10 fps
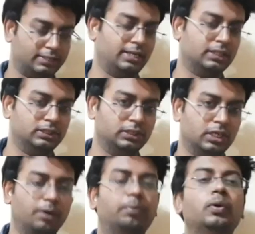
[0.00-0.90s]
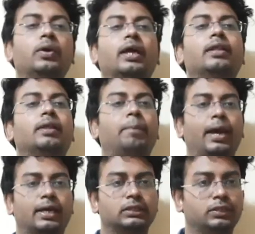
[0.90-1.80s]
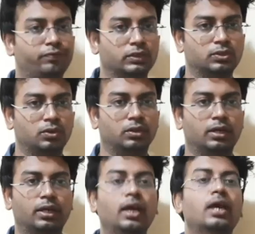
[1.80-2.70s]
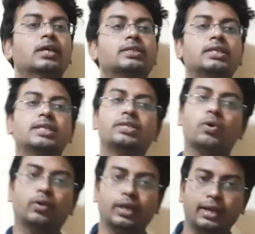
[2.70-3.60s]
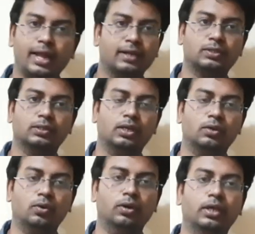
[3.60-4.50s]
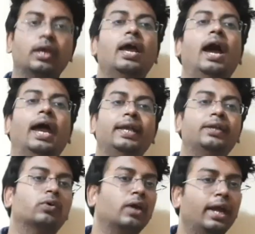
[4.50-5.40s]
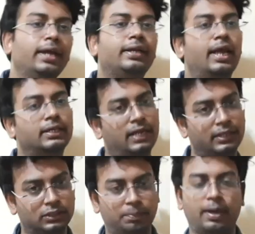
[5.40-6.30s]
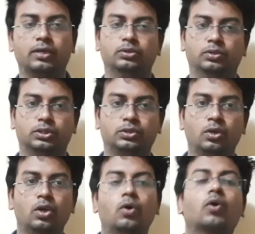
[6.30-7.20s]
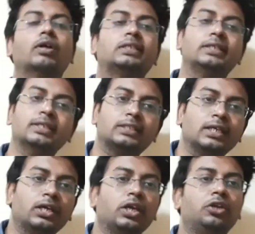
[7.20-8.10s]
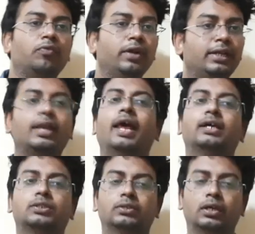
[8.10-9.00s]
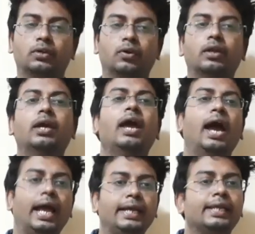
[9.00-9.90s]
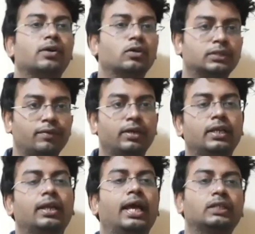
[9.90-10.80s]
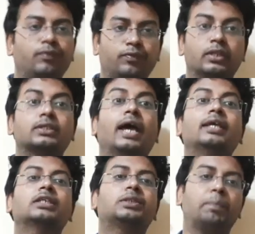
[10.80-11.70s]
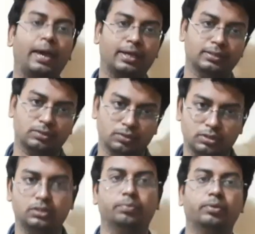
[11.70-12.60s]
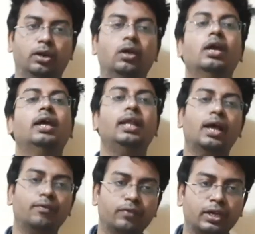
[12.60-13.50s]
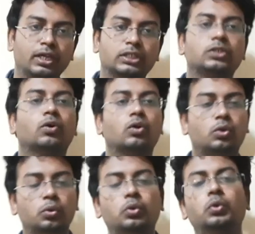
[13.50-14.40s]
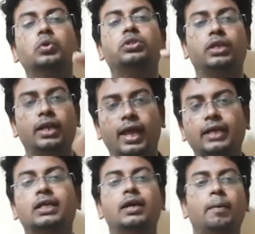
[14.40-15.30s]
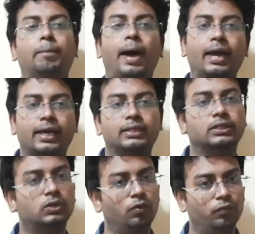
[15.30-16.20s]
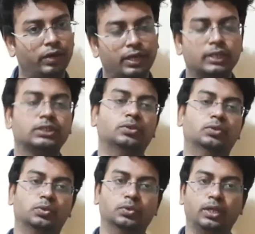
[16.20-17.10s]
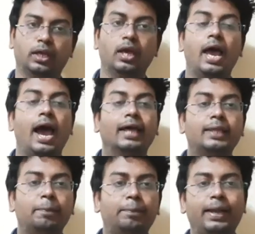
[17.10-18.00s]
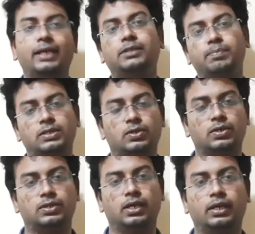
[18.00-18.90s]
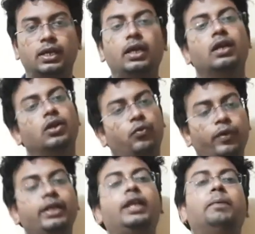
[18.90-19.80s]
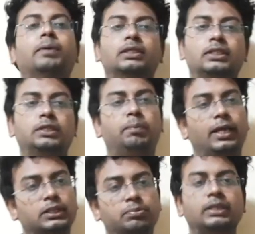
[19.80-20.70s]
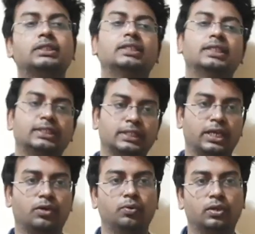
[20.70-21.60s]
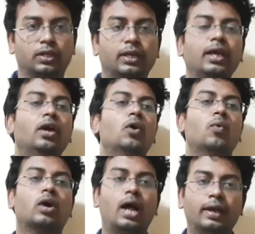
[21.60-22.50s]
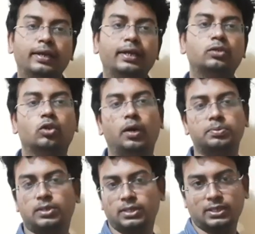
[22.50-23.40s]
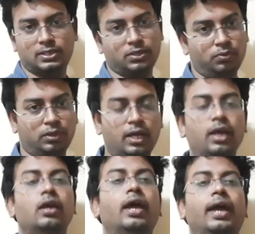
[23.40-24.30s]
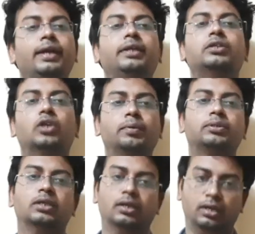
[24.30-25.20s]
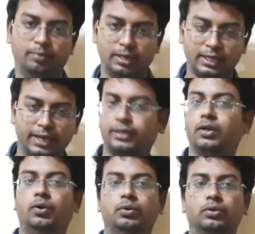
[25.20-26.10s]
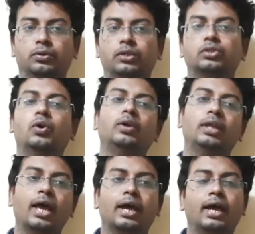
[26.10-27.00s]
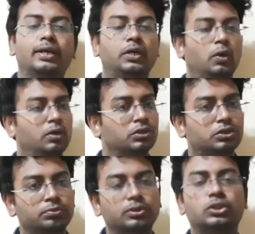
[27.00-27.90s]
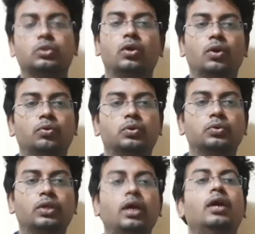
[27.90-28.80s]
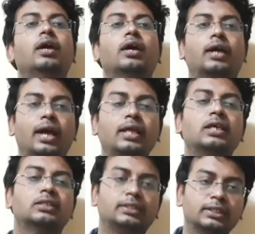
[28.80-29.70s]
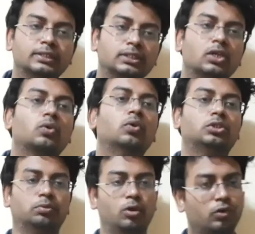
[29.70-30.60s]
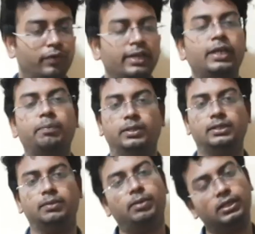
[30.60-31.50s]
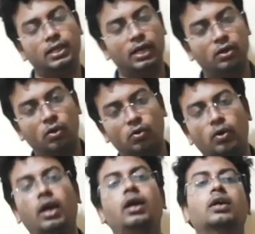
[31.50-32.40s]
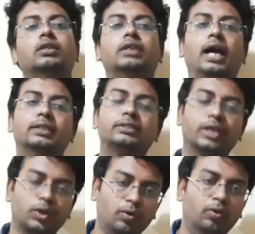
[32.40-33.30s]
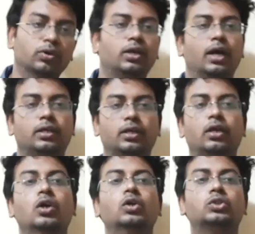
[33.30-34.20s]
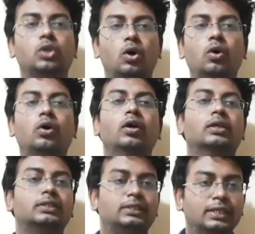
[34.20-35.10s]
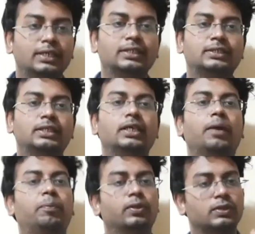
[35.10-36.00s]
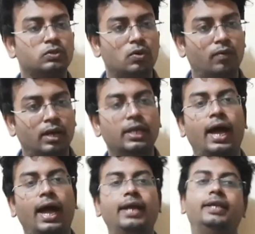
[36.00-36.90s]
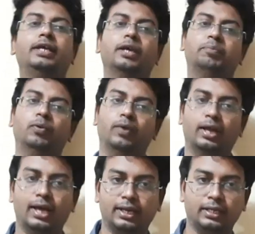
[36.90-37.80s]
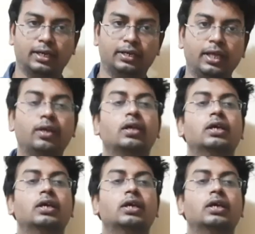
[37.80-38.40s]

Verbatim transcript: సెలక్షన్ జరిగినప్పుడు ఎంత ప్యాకేజ్ డిఫరెన్స్ ఉంటుందంటే సిఎస్సికి e ఒక టెన్ ల్యాక్స్ ఉందనుకోండి ఐటీకి ఒక ఎయిట్ ల్యాక్స్ హైయెస్ట్ ప్యాకేజ్ ఉండొచ్చు ఒకవేళ సిఎస్సికి ట్వంటీ ల్యాక్స్ ఉందనుకోండి ఐటీకి ఒక సెవెంటీన్ ల్యాక్స్ ఫిఫ్టీన్ ల్యాక్స్ హైయెస్ట్ ప్యాకేజెస్ కోసం చెప్తున్నాను ఇలా వేరియేషన్ ఒక టూ టు త్రీ ల్యాక్స్ ప్యాకేజెస్లో వేరియేషన్ ఉంటుంది అదే ప్లేస్మెంట్స్ వచ్చేసరికి ట్వంటీ పర్సెంట్ ప్లేస్మెంట్ సిఎస్సికి ఎక్కువ ఉంటుంది అంటే ఒక హండ్రెడ్ జాబ్స్ సిఎస్సి ఉంటే ఎయిటీ జాబ్స్ మనకి ఐటీలో ఉంటుంది సో ఇలాగ అన్నిట్లో ఇంచుమించులోనే ఉంటుంది కానీ సిఎస్సికి కొంచెం ఒక ట్వంటీ పర్సెంట్ ప్రతి దాంట్లో కూడా ఛాన్సెస్ ఎక్కువ ఉంటాయి సో సిఎస్సి ఎప్పుడు తీసుకోవాలి ఐటీకి ఎప్పుడు వెళ్ళాలి అంటే